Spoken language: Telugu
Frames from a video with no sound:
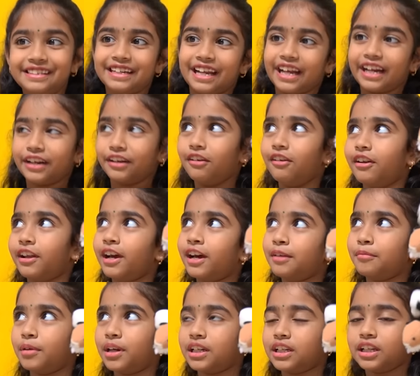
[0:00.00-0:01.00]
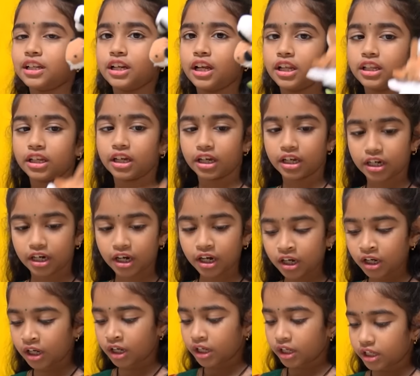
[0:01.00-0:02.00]
టెన్ ఉన్నాయి అనమాట నా దగ్గర
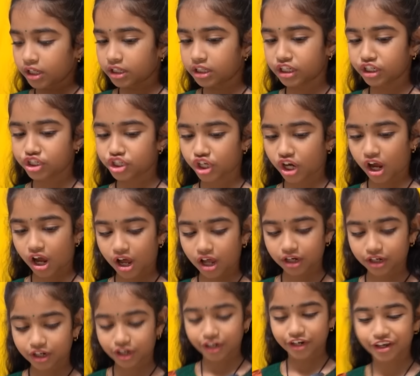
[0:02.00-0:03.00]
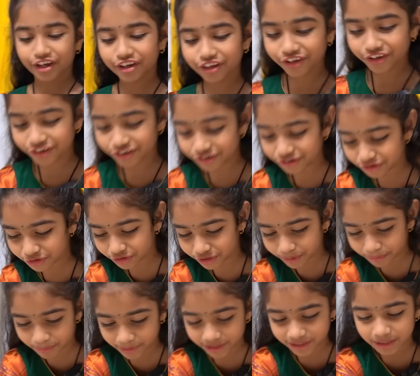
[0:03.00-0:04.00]
ఇది షార్క్ అనే
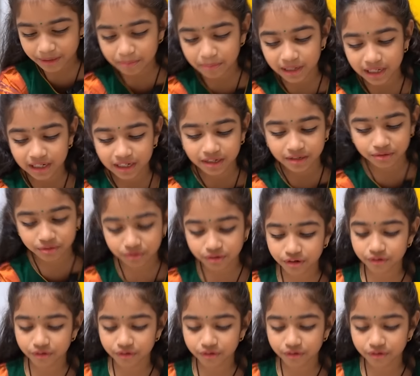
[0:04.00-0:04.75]
ఊరిపోయింది పర్లేదు